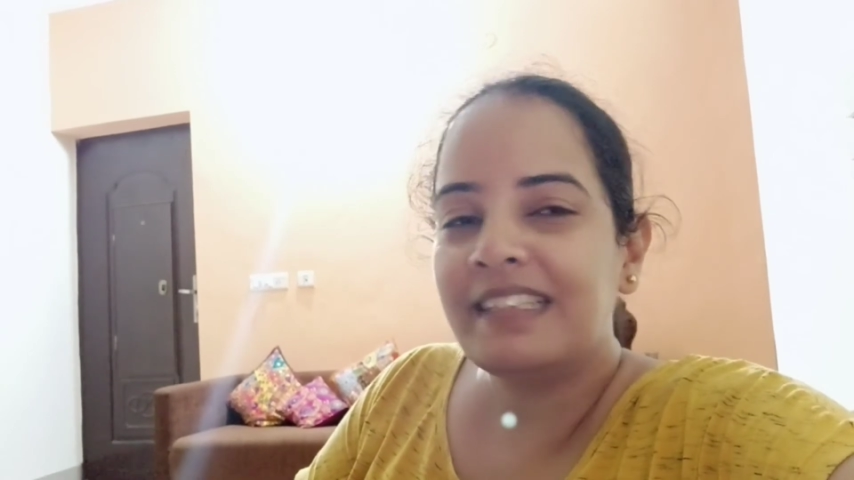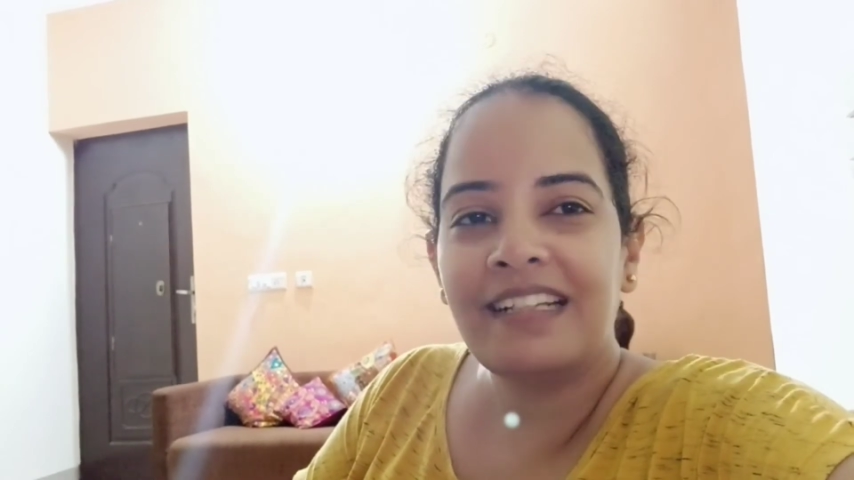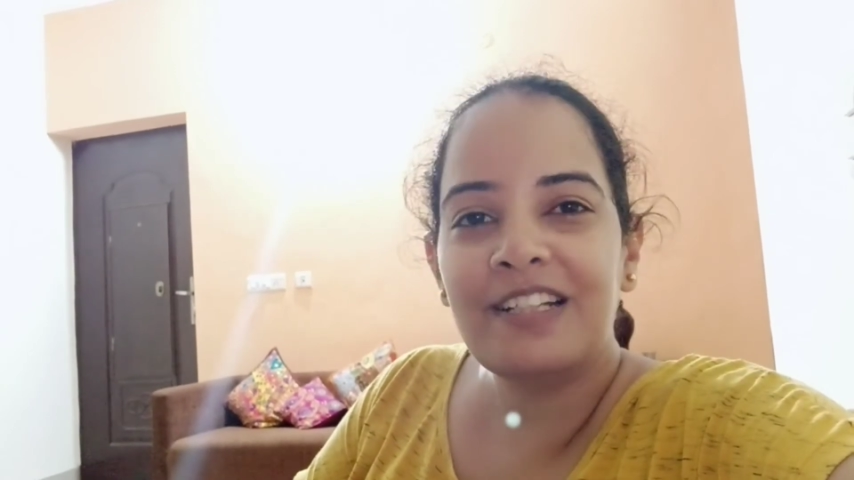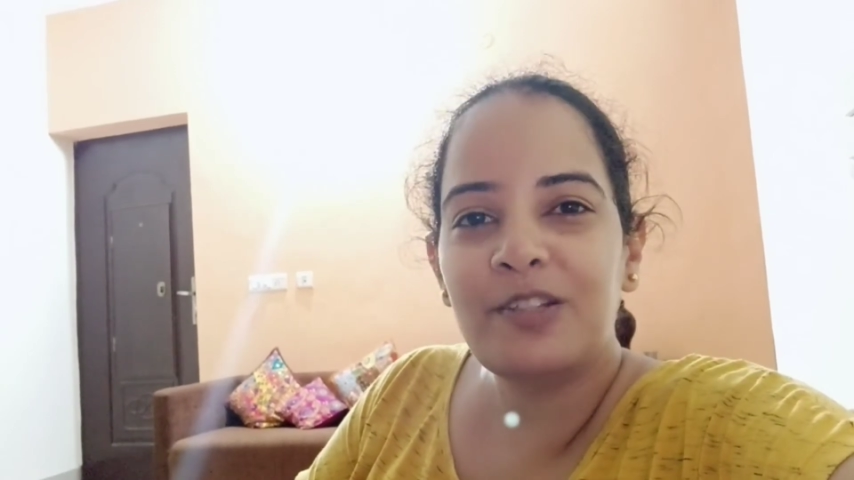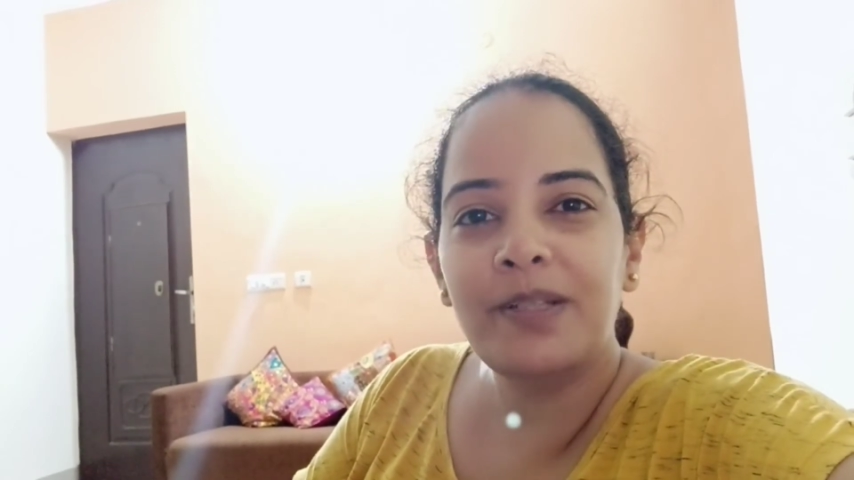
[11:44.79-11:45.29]

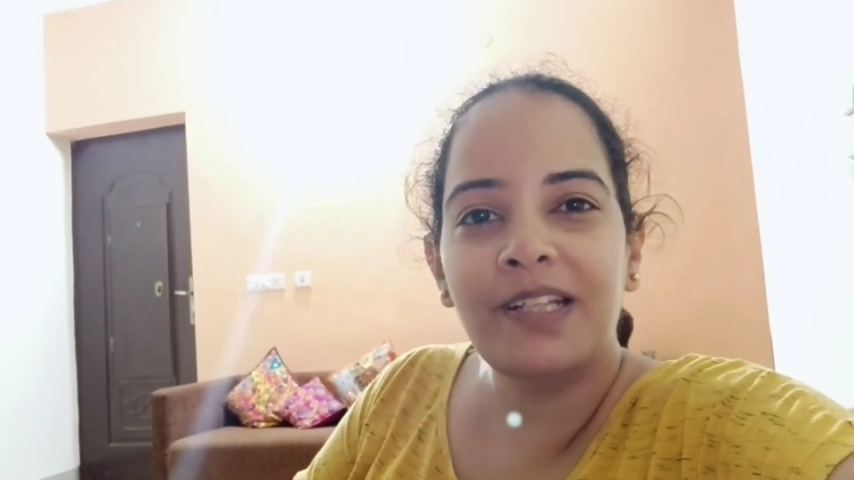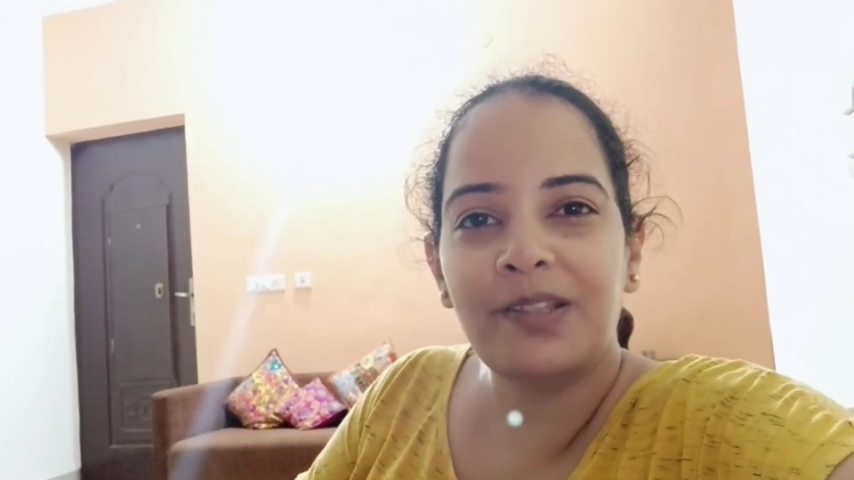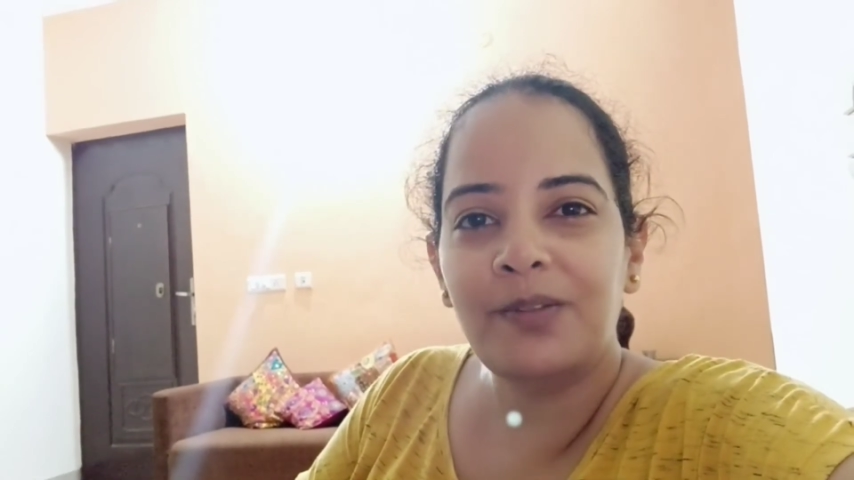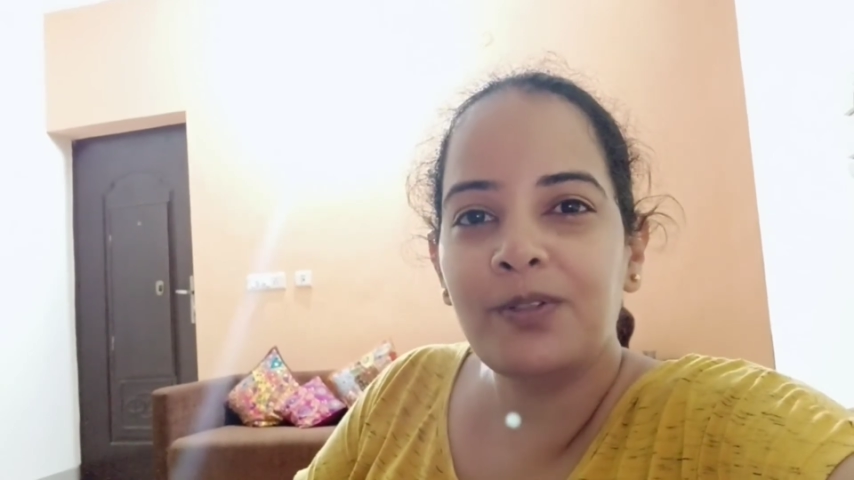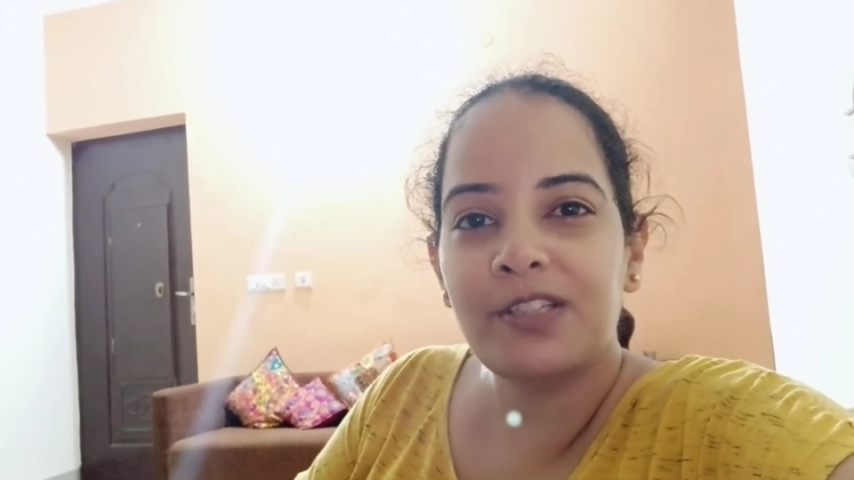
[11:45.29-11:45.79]
कल सुबह
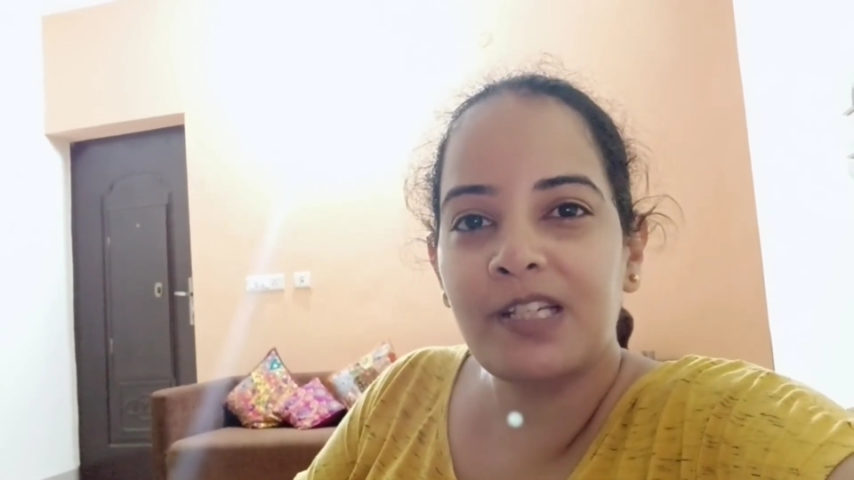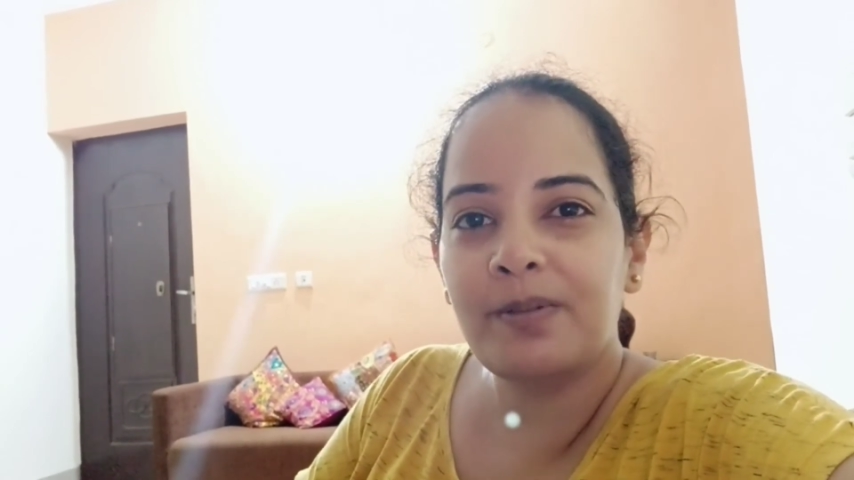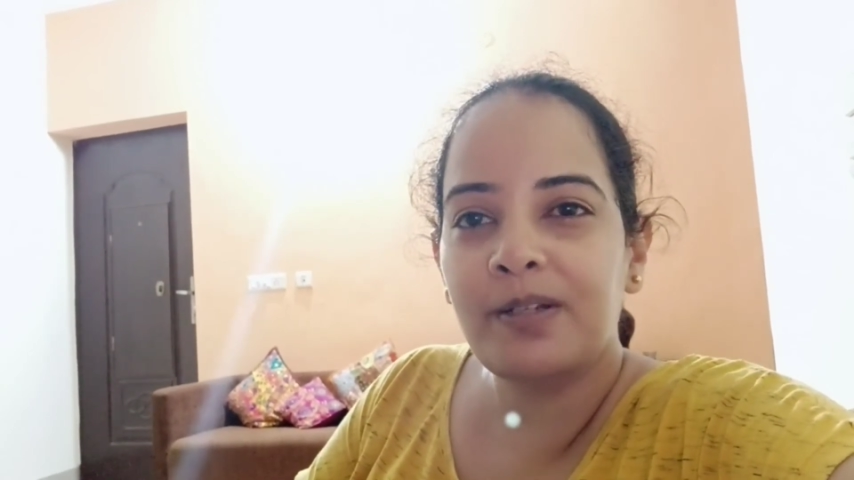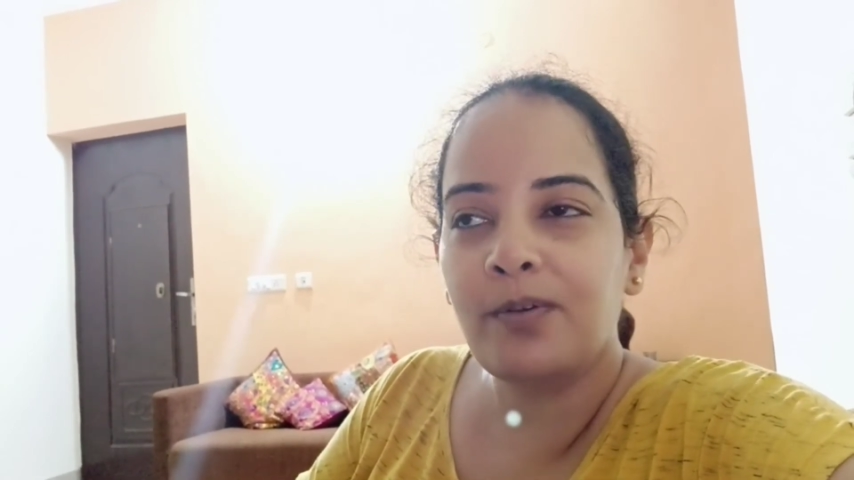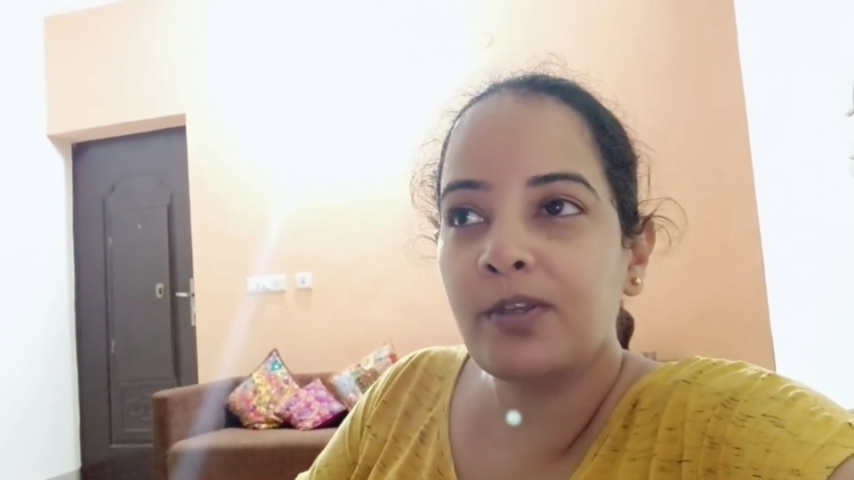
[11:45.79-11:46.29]
देखती हूँ कुछ अच्छा
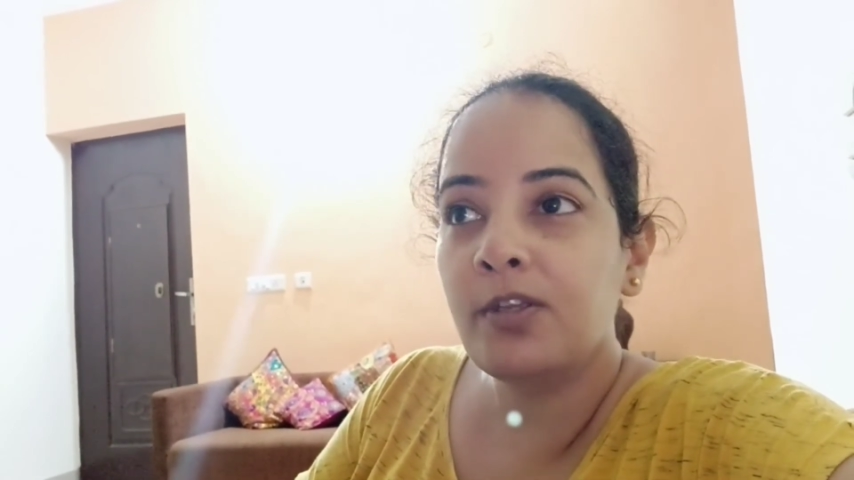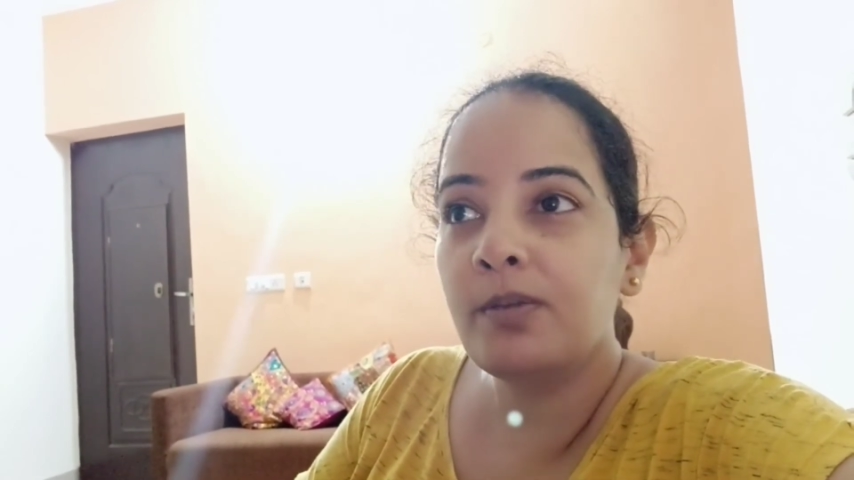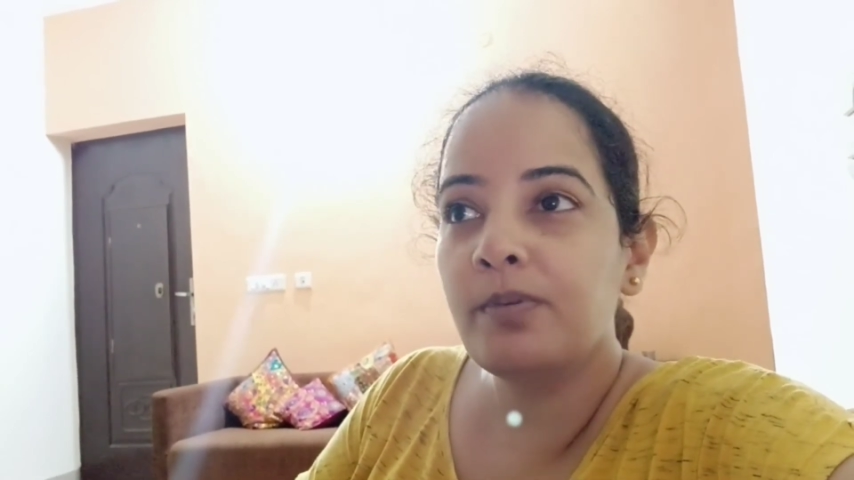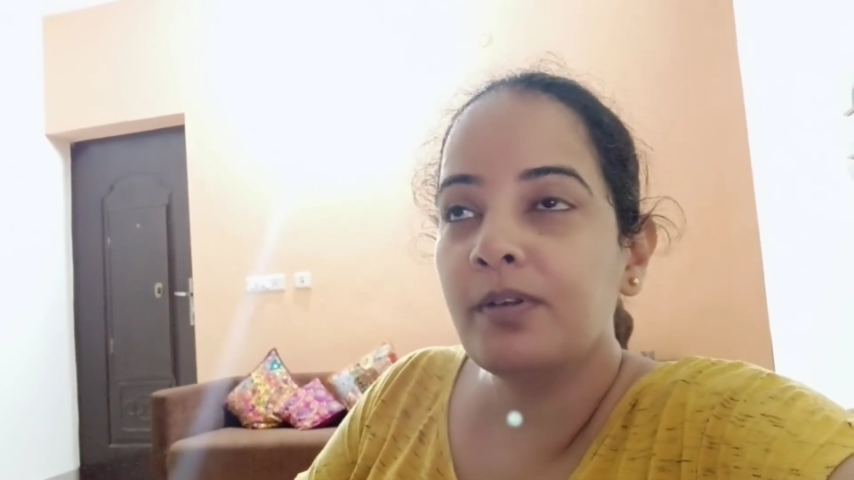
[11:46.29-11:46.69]
बनाऊँगी